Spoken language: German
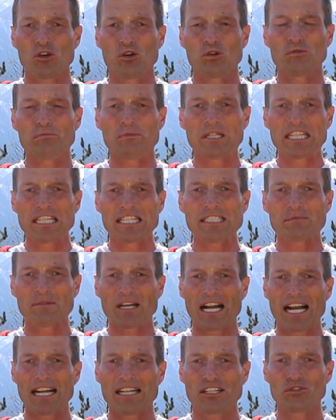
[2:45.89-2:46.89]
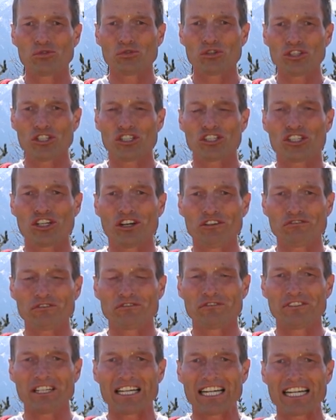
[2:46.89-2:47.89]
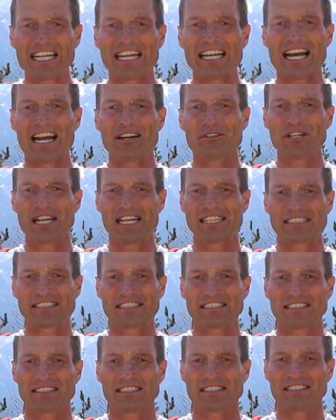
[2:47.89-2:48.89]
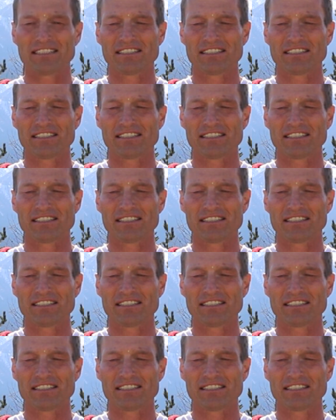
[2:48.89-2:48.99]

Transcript: Und mit diesem Kaltduschen schaffen wir genau das.